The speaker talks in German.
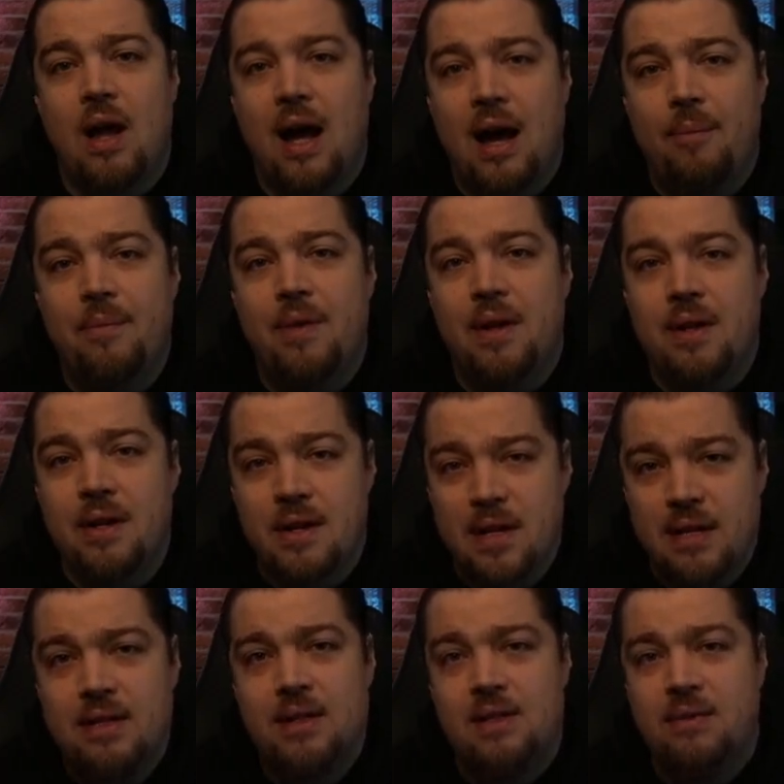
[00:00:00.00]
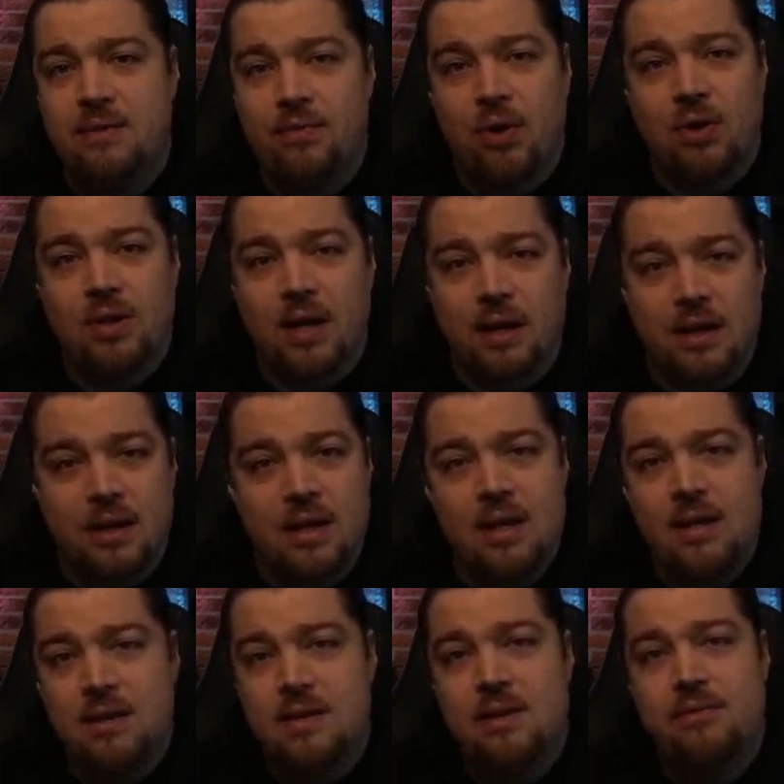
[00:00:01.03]
haben nicht diesen Vorteil,
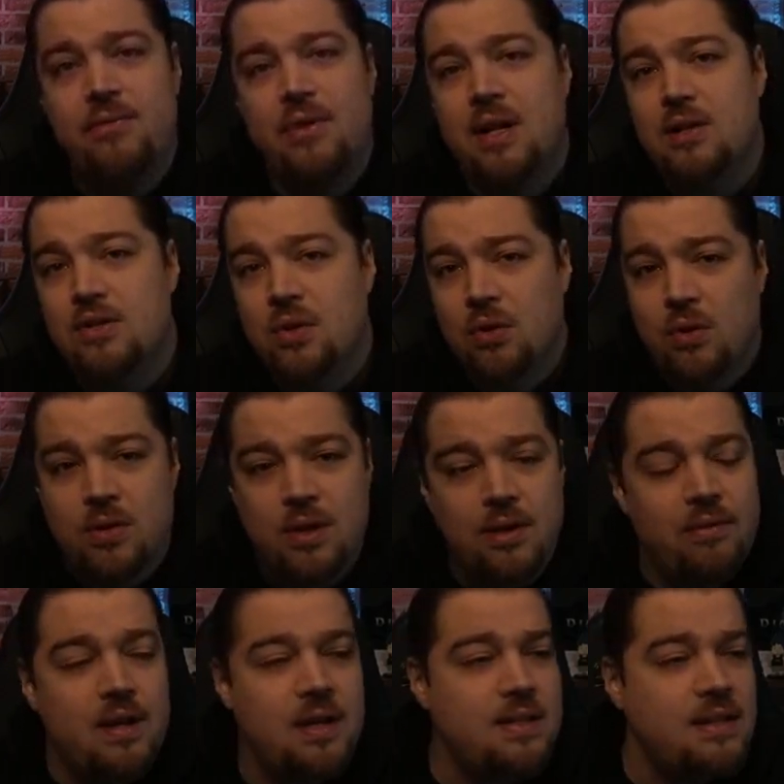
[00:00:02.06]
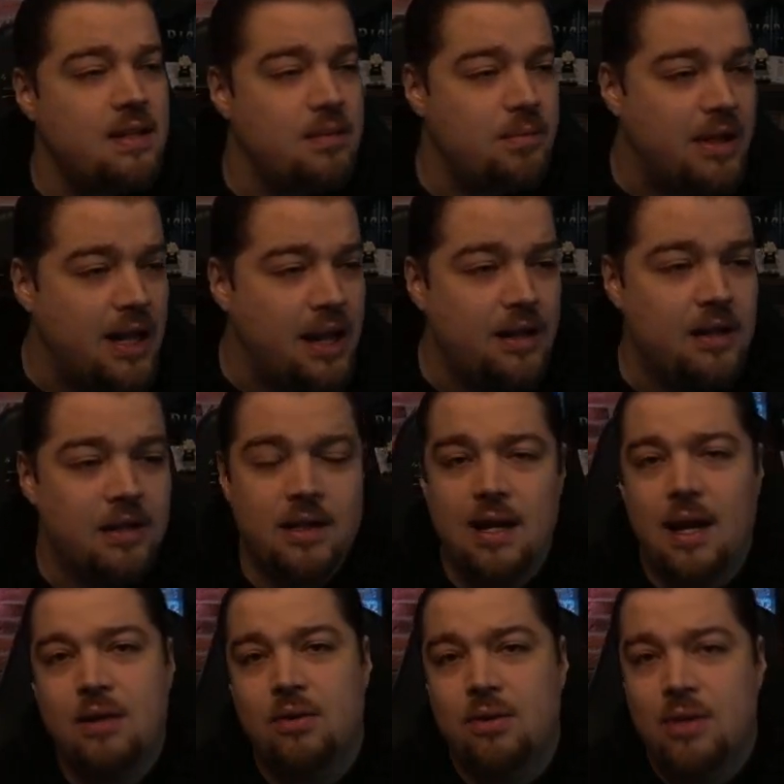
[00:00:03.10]
sind vielleicht solo unterwegs, in einem kleineren
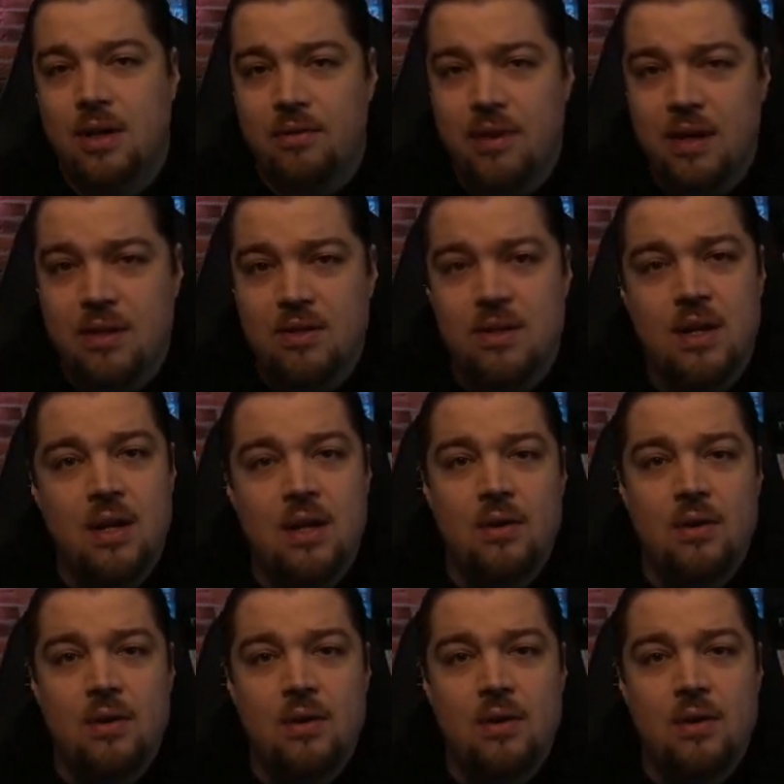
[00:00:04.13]
Clan unterwegs,